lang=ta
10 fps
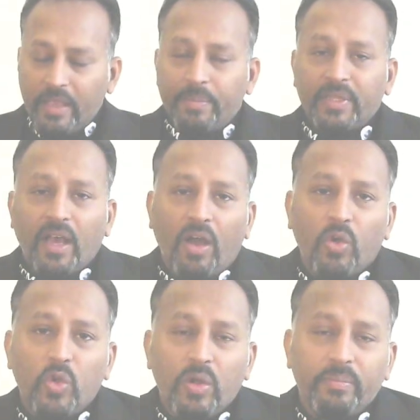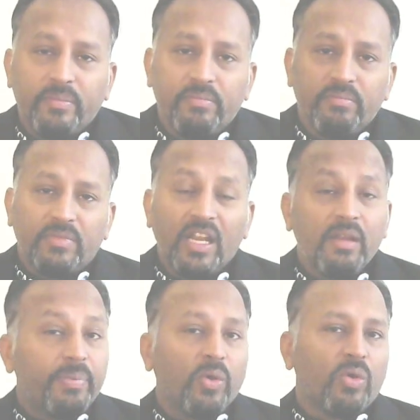பிதா ஒன்றும்
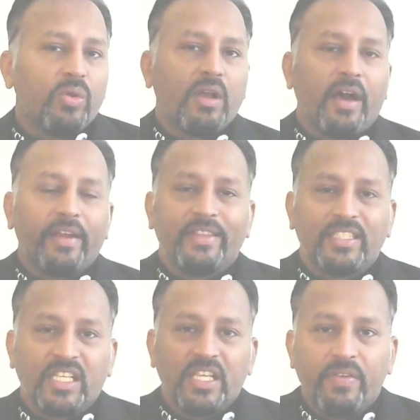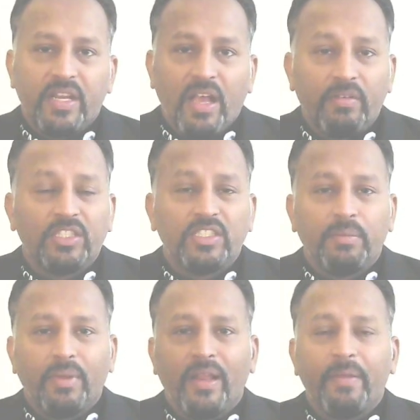திருப்பி ஒன்று காரியத்தை செய்ய வேண்டிய
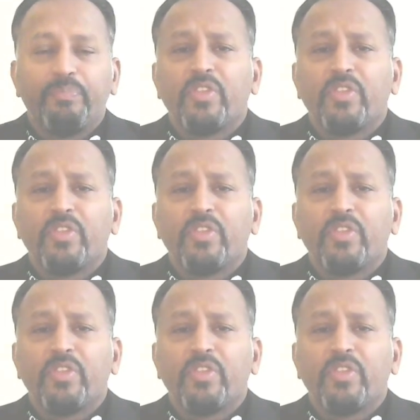அவசியம் இல்லை